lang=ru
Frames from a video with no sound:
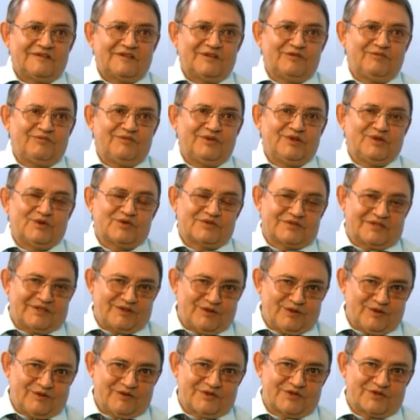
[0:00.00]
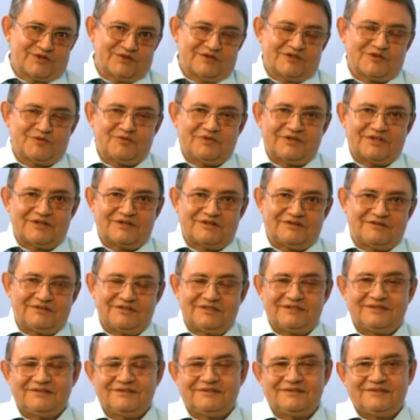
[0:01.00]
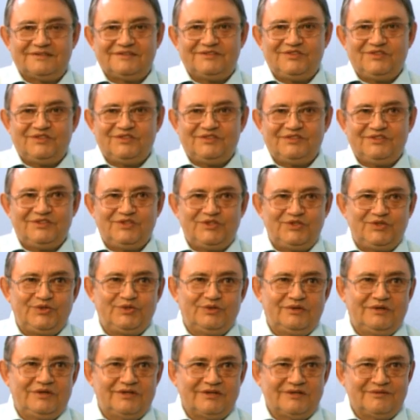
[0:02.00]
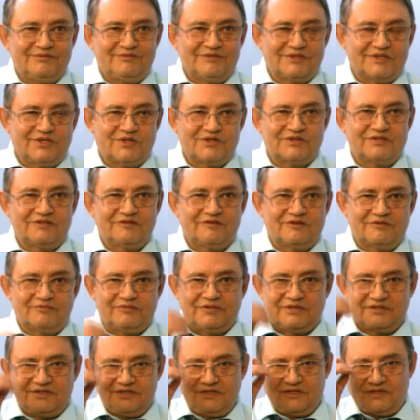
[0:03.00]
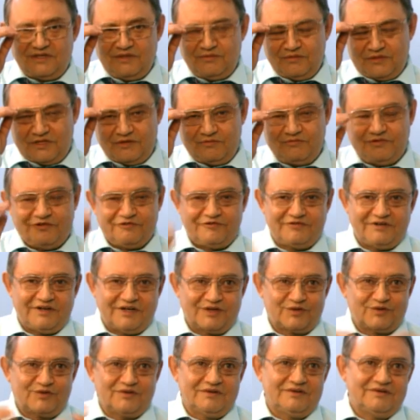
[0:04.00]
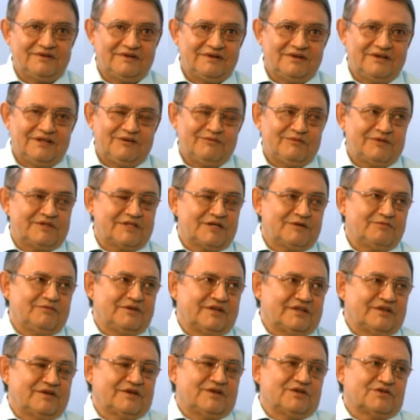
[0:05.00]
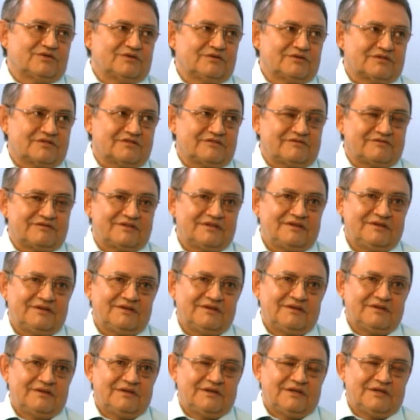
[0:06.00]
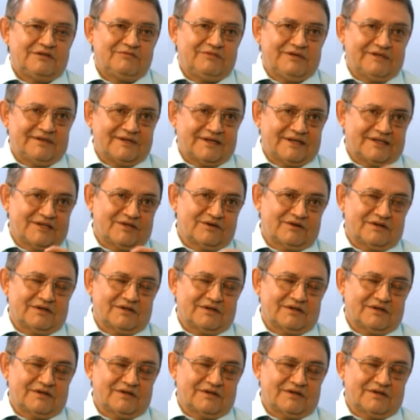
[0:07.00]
там было установлено, что с 1 июля мы должны вот платить именно по факту потребления угу. ресурсов. Угу. Понятно,